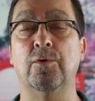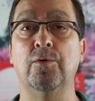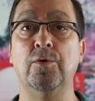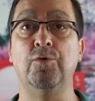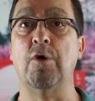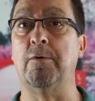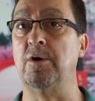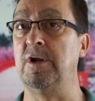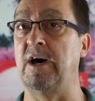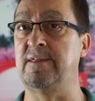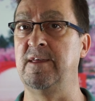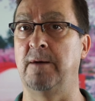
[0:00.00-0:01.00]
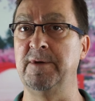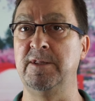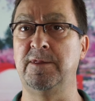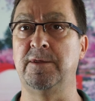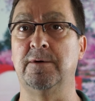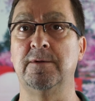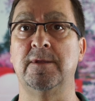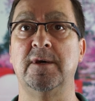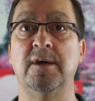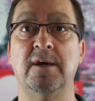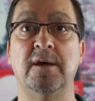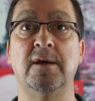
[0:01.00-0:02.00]
un nuevo lanzamiento
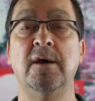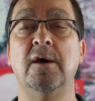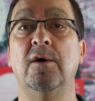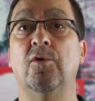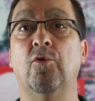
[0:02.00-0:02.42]
de